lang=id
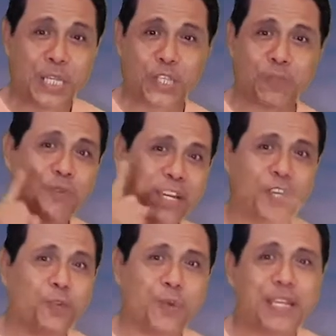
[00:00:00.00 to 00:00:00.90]
Sebuah
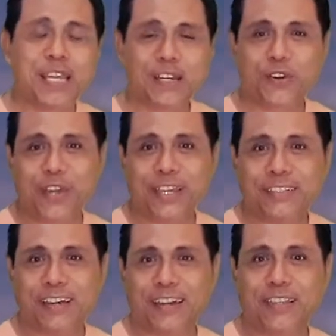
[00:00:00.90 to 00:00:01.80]
kehidupan yang
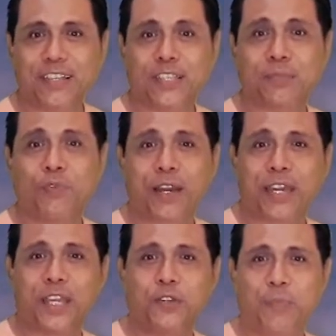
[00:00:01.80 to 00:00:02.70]
great artinya sebuah
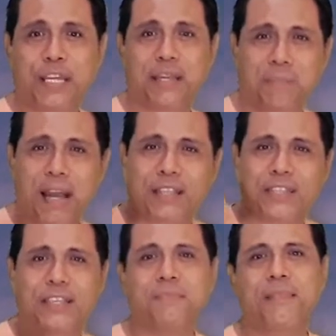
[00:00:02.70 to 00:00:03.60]
kehidupan yang
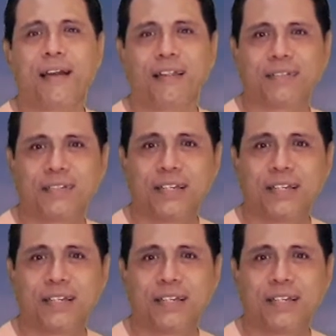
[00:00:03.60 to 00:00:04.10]
maksimal.